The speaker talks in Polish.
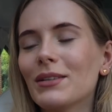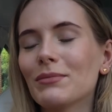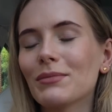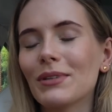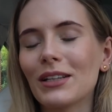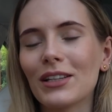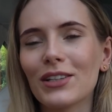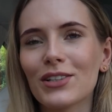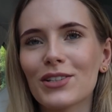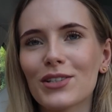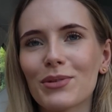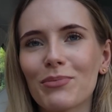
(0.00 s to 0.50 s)

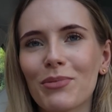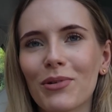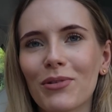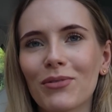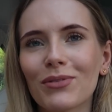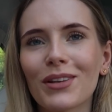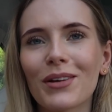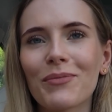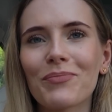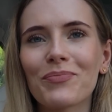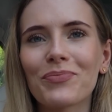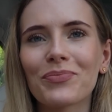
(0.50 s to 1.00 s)
mieliście
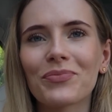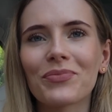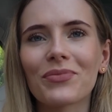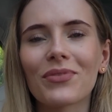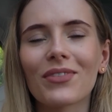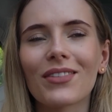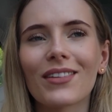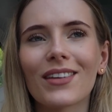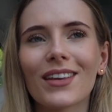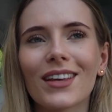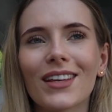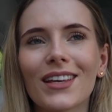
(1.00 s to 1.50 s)
pewne
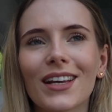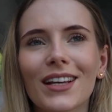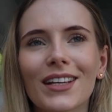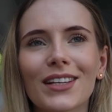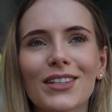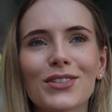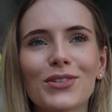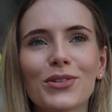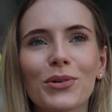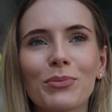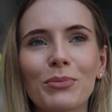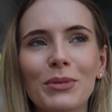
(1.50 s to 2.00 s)
mm,
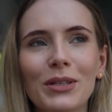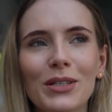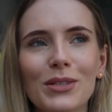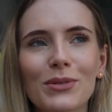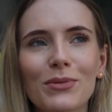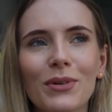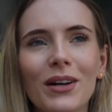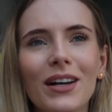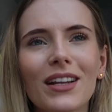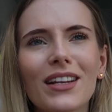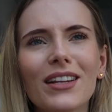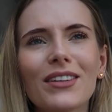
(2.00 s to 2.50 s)
jakieś
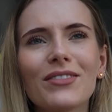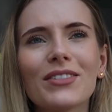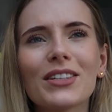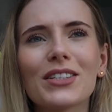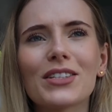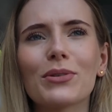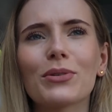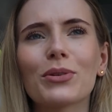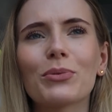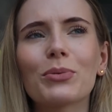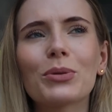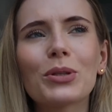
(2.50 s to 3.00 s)
domysły. Ale
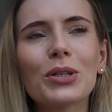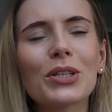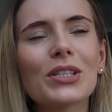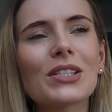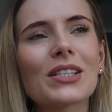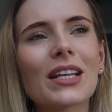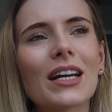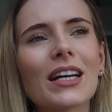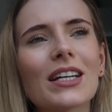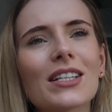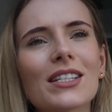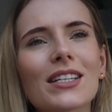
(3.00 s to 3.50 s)
wiecie, no to jest
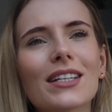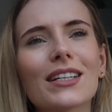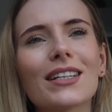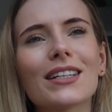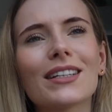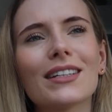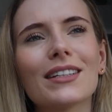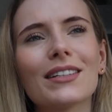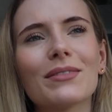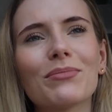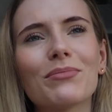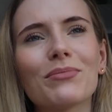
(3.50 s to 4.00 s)
tak, że y,
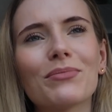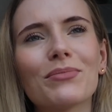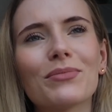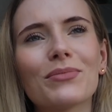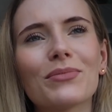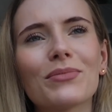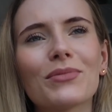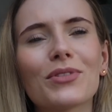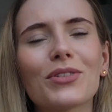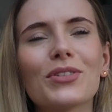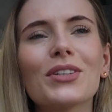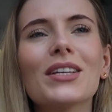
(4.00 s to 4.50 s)

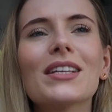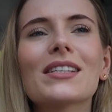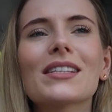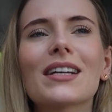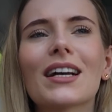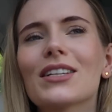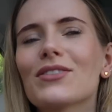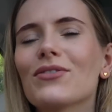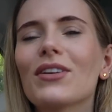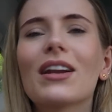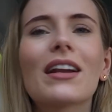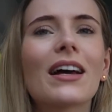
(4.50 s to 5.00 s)
mm, to nie jest
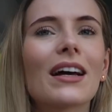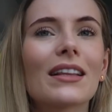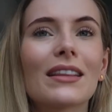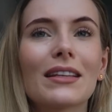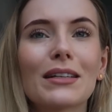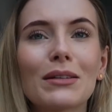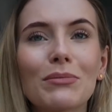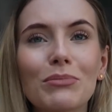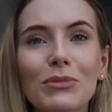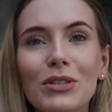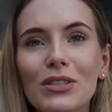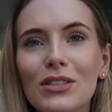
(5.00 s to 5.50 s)
jakaś wielka
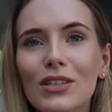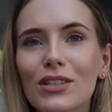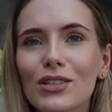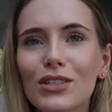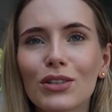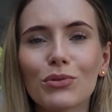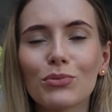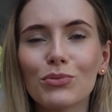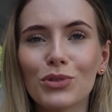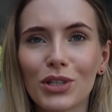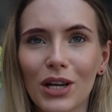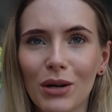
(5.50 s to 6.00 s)
tajemnica, że
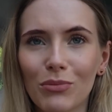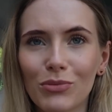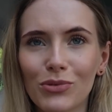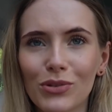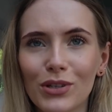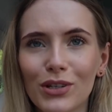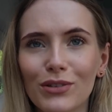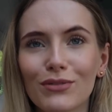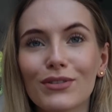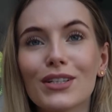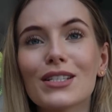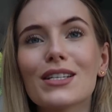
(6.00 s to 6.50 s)
ja to musiałam
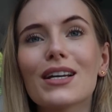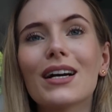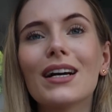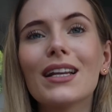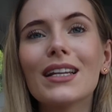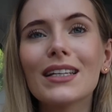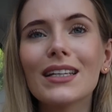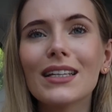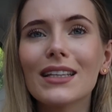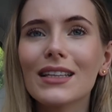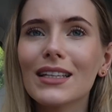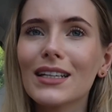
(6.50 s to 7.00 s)
ukrywać,
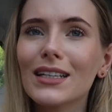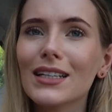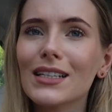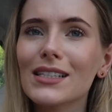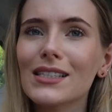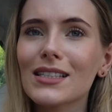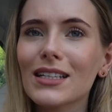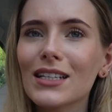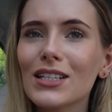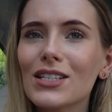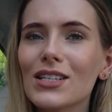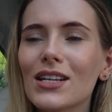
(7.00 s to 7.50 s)
ale jednak
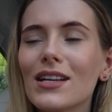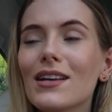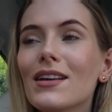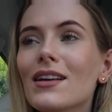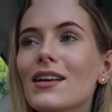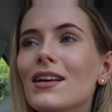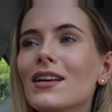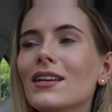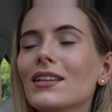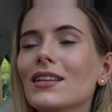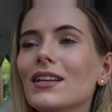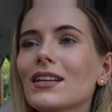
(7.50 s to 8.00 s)
jest tak, że
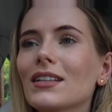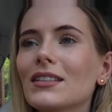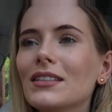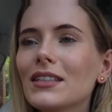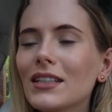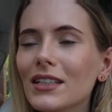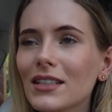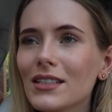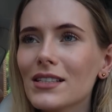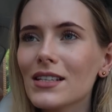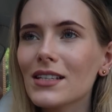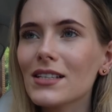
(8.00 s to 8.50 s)
jak
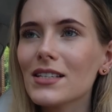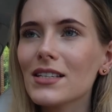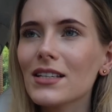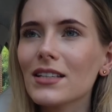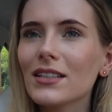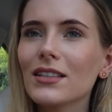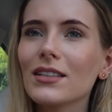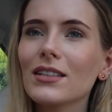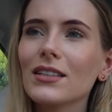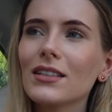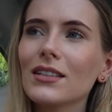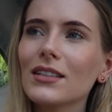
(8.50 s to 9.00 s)
nie chcecie
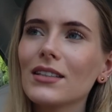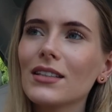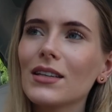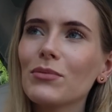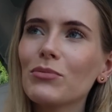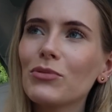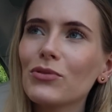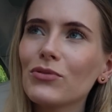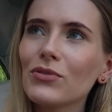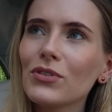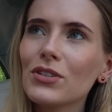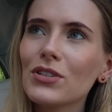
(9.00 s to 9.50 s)
i nie
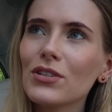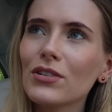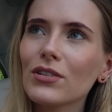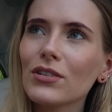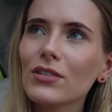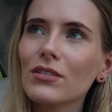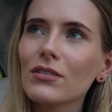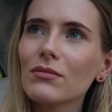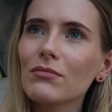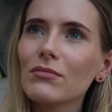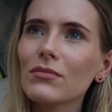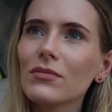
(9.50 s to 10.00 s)
mówicie o
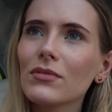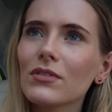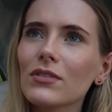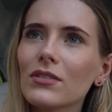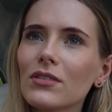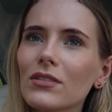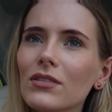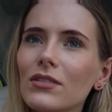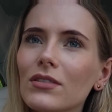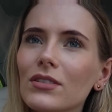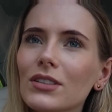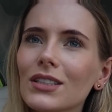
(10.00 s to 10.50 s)
tym,
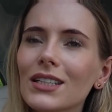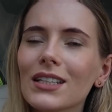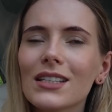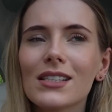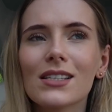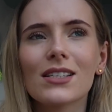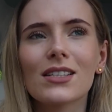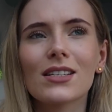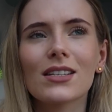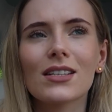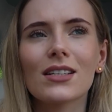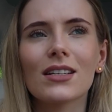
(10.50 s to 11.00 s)
to nie
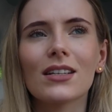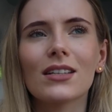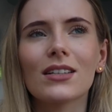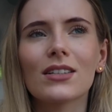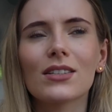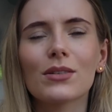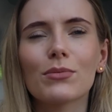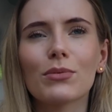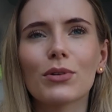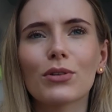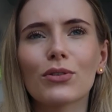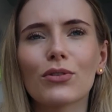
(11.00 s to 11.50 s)
chcecie,
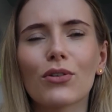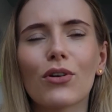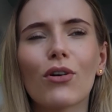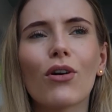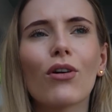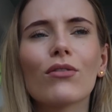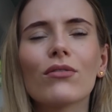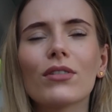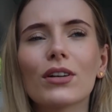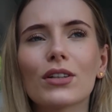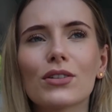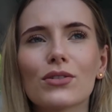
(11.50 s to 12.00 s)
żeby
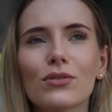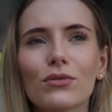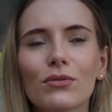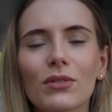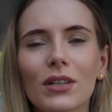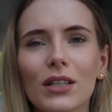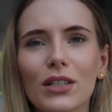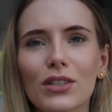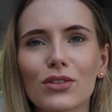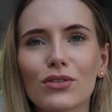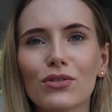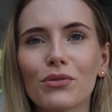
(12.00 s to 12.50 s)
ktokolwiek snuł
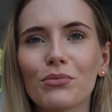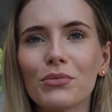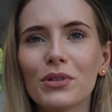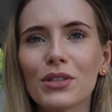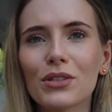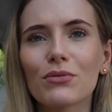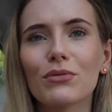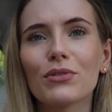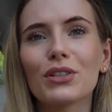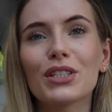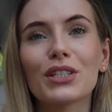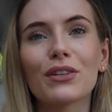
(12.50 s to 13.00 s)
jakieś
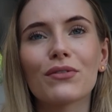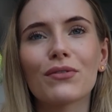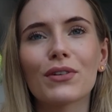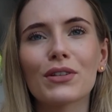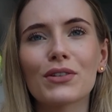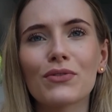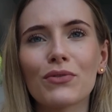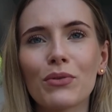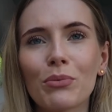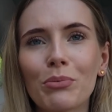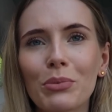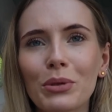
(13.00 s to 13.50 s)
domysły i się
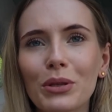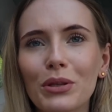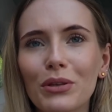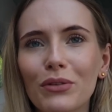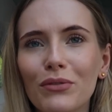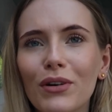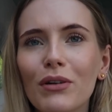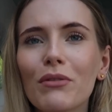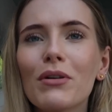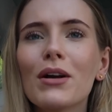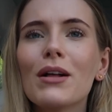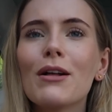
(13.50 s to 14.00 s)
Was
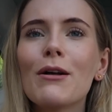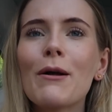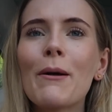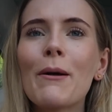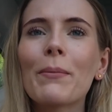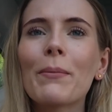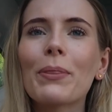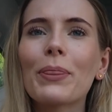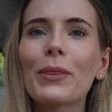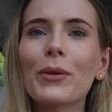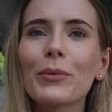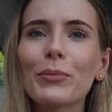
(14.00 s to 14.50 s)
wypytywał,
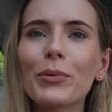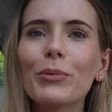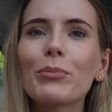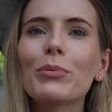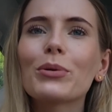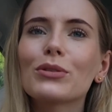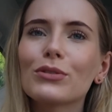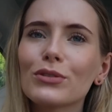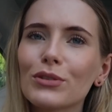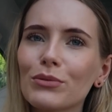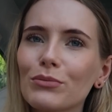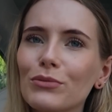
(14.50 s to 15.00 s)
no bo
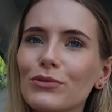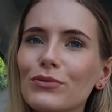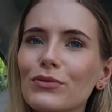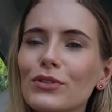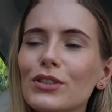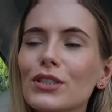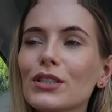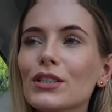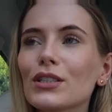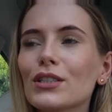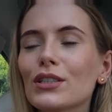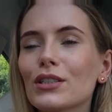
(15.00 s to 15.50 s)
po to nie
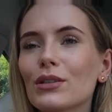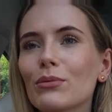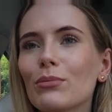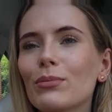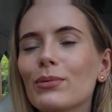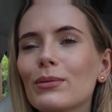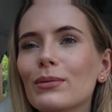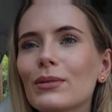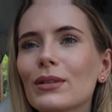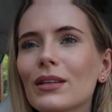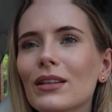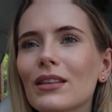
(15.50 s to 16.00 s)
mówicie,
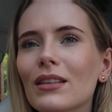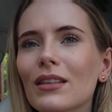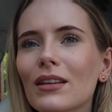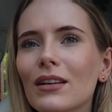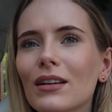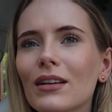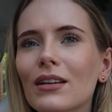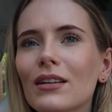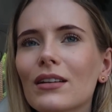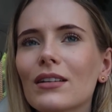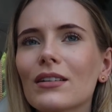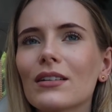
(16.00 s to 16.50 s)
żeby
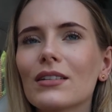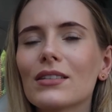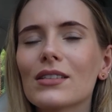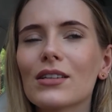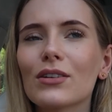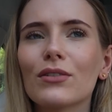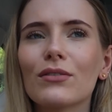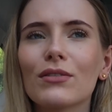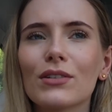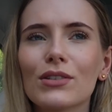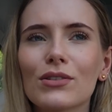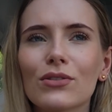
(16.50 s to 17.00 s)
jednak
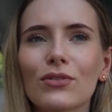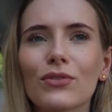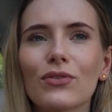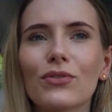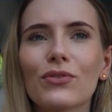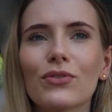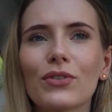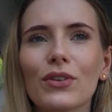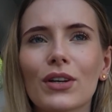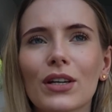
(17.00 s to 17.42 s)
zachować to w